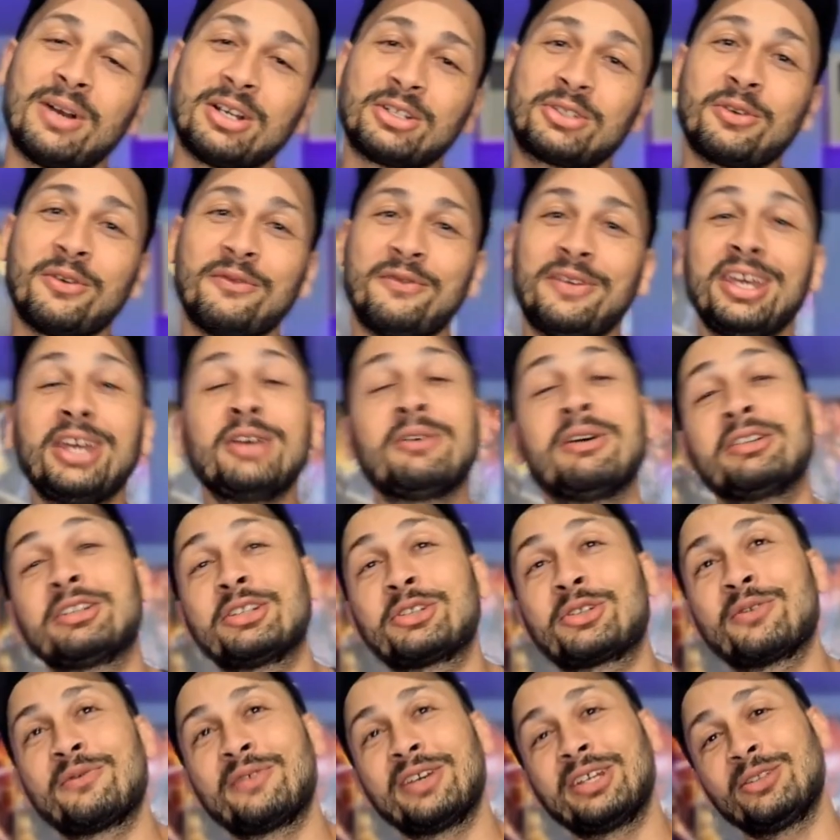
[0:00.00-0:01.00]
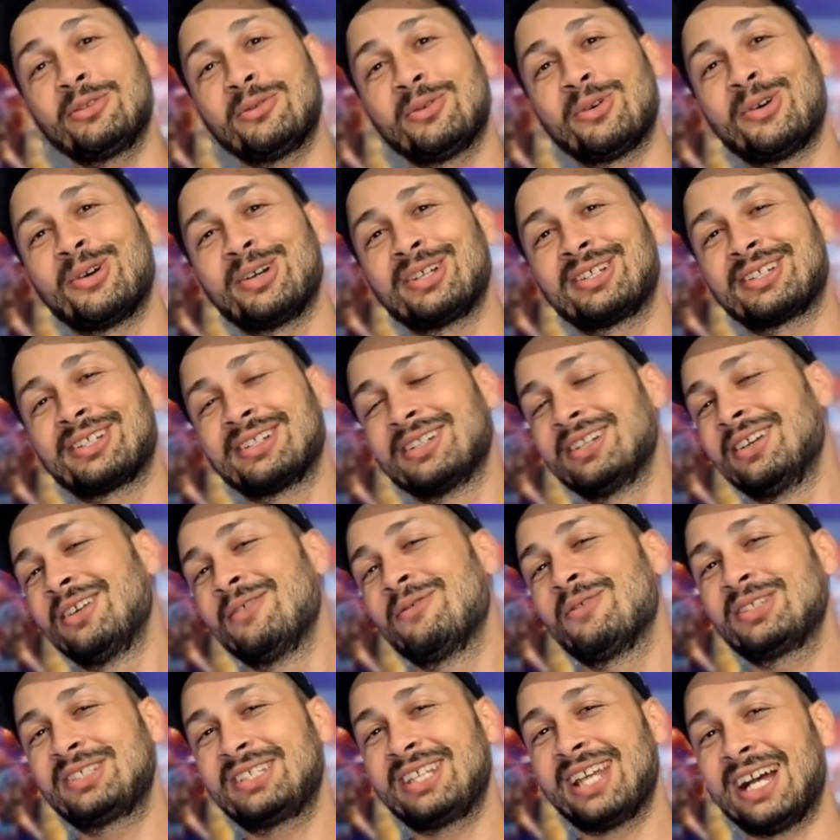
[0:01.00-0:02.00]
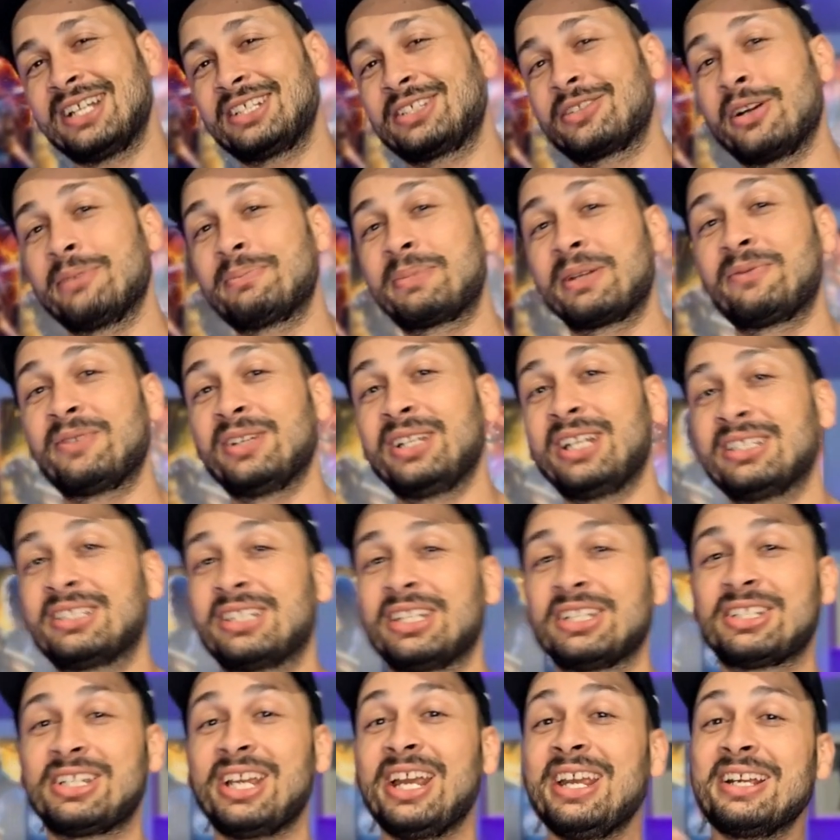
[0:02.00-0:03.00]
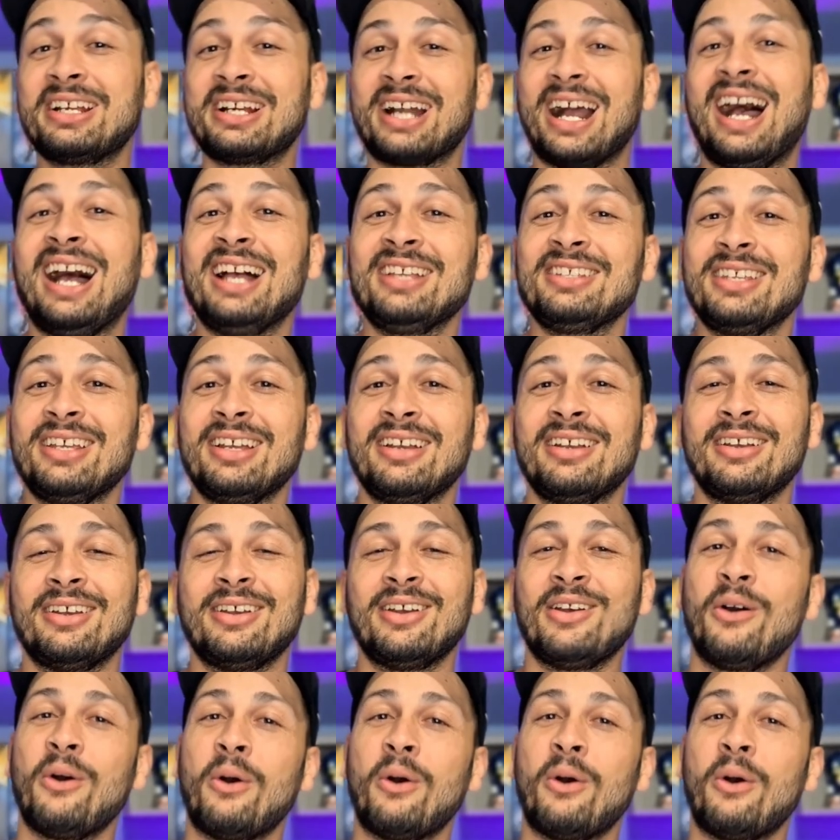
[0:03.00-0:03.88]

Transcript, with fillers: vai chover igual tá chovendo hoje. Você acha que eu ia preferir assistir em casa